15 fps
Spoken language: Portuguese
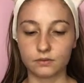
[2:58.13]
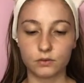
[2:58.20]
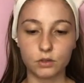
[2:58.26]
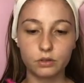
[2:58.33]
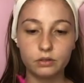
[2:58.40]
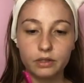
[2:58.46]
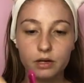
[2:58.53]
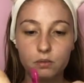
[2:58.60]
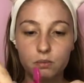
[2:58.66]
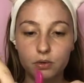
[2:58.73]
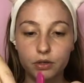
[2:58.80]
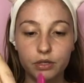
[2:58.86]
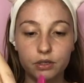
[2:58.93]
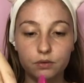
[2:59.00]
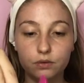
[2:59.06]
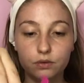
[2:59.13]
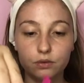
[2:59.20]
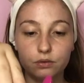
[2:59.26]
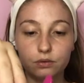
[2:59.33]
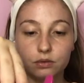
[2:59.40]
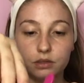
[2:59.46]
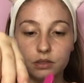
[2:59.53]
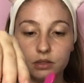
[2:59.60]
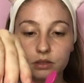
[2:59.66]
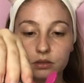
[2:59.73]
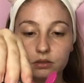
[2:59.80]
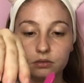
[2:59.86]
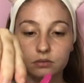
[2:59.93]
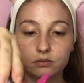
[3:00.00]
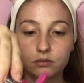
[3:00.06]
Vou colocar um pouquinho no
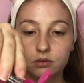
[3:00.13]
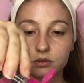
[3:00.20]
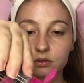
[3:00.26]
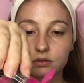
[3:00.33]
algodão.